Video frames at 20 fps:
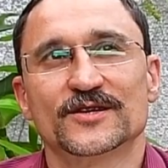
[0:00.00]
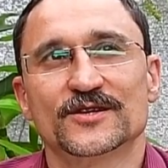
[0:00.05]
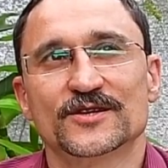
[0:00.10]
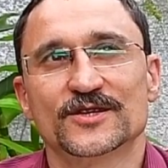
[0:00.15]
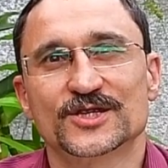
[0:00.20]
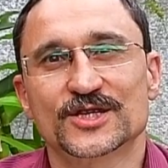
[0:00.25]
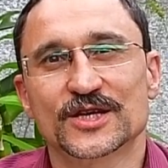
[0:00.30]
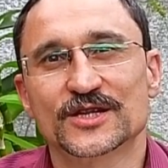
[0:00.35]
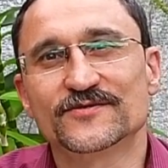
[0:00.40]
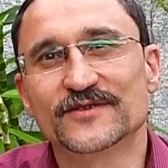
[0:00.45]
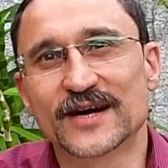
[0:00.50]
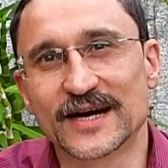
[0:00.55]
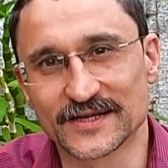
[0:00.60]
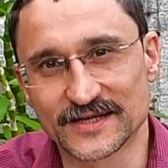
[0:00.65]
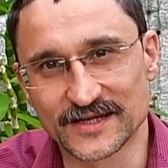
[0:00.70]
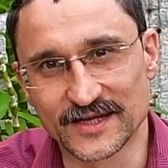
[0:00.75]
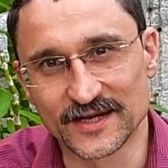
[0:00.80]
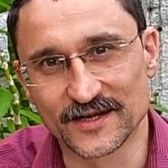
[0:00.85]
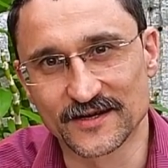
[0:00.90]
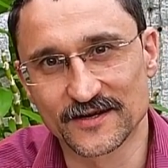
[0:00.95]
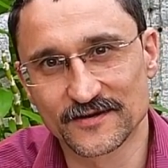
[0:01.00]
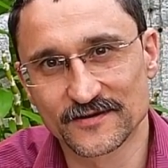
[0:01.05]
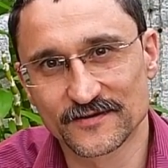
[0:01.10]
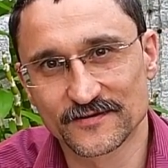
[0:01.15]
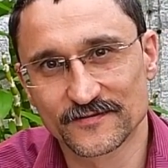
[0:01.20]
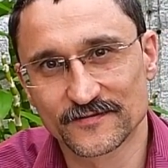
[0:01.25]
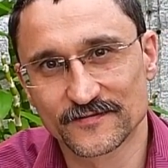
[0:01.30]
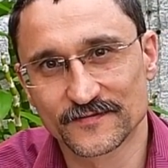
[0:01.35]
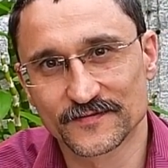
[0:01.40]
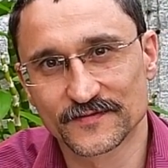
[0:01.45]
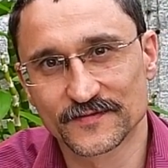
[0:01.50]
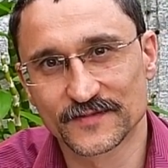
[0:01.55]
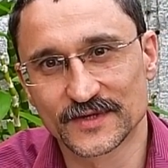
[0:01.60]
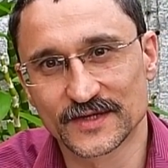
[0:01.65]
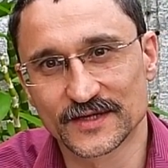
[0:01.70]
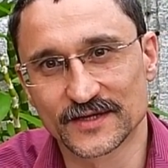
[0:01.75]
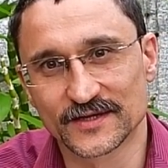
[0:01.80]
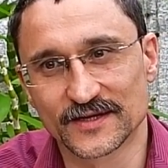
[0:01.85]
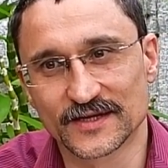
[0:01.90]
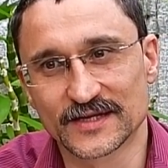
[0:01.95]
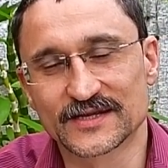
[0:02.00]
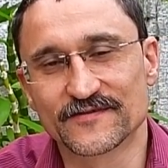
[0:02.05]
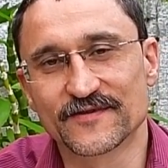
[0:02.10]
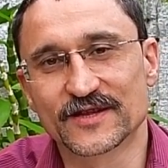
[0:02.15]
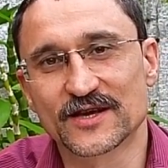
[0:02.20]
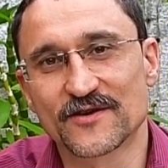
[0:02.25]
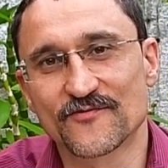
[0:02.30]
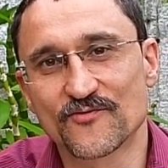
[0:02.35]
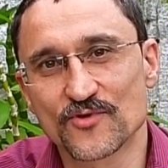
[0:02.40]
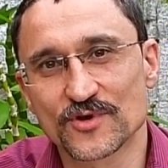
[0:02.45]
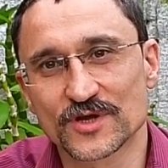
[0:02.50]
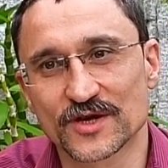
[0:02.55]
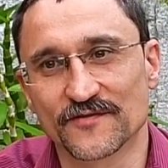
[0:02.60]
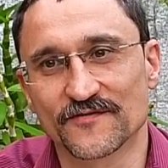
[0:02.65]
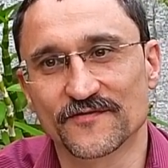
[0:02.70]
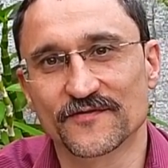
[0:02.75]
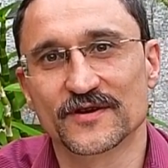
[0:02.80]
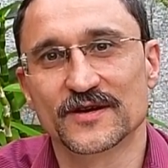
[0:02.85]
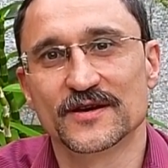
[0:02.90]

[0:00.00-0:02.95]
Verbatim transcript: шотландских э, цветоводов,